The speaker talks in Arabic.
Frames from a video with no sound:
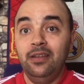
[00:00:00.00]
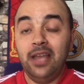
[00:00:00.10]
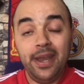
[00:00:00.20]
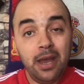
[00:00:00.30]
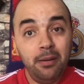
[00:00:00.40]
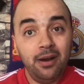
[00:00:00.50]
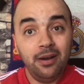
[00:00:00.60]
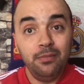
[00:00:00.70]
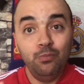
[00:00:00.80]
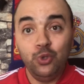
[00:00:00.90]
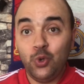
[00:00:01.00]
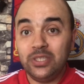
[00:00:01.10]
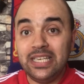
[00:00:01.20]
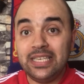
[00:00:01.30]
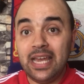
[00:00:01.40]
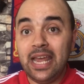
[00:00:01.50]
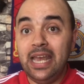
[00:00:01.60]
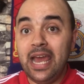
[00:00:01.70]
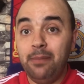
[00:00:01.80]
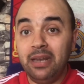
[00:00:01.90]
لأن منذ اعتزال
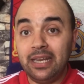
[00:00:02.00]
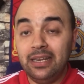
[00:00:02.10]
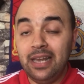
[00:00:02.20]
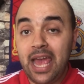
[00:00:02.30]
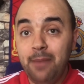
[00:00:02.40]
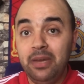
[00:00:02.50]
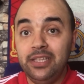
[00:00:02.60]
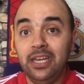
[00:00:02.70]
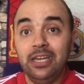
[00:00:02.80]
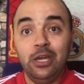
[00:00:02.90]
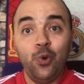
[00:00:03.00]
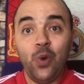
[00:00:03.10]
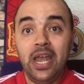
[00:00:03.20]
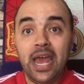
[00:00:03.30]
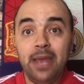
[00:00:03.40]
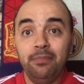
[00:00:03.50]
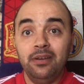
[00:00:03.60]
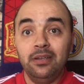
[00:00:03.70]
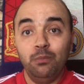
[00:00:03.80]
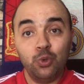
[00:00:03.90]
اللاعب الأحمدي واللاعب
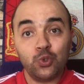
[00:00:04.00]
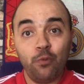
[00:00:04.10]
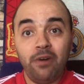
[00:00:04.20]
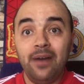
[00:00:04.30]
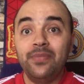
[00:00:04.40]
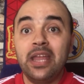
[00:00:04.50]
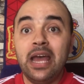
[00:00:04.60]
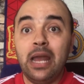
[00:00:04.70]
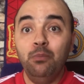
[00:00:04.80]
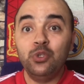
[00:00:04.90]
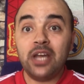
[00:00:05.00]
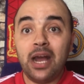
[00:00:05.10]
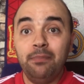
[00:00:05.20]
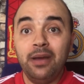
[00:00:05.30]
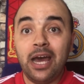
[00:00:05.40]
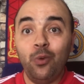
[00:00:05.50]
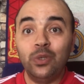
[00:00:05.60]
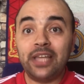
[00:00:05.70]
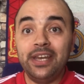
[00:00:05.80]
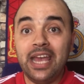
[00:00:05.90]
بوصفة المنتخب
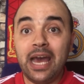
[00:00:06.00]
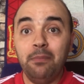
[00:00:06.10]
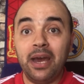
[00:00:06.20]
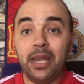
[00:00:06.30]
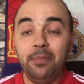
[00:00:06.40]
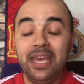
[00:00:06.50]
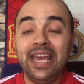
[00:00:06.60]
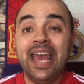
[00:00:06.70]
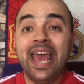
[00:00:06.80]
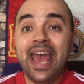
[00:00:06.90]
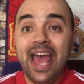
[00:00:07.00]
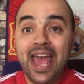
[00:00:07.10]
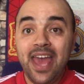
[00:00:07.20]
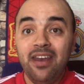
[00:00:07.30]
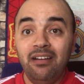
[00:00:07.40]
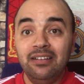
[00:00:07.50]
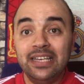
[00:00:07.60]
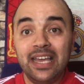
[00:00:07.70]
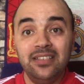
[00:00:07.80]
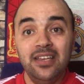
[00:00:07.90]
الوطني المغربي عانى
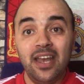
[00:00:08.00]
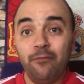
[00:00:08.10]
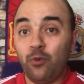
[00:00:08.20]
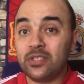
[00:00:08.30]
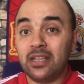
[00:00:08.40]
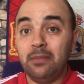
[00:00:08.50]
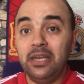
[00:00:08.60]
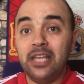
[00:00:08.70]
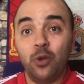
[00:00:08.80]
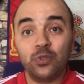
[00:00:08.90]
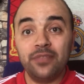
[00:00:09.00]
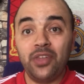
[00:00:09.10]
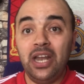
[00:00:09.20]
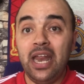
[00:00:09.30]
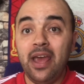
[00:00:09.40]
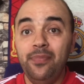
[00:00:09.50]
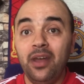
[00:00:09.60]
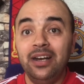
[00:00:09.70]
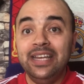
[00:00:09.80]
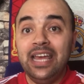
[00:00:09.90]
كثيرا في وسط الميدان وتنظن على
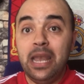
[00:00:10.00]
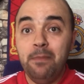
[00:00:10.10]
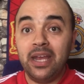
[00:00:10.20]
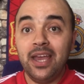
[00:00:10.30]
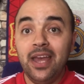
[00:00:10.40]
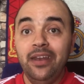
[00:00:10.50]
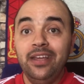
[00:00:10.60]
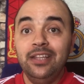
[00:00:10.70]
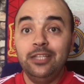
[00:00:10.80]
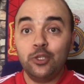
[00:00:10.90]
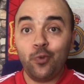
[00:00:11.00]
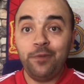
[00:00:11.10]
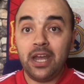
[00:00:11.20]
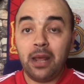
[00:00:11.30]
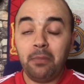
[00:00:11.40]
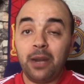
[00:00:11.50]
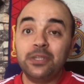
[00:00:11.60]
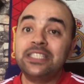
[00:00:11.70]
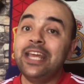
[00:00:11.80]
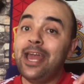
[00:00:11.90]
ان المكان ديال سفيان
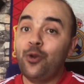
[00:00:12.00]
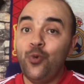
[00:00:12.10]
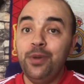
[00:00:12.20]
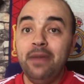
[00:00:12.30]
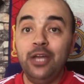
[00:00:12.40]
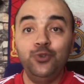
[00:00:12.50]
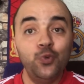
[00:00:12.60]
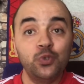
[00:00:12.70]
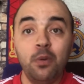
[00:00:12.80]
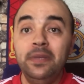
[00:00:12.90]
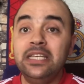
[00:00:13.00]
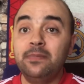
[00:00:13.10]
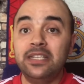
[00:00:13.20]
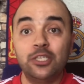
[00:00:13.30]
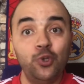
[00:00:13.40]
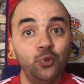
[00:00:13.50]
المرابط سيكون محجوز وبنسبه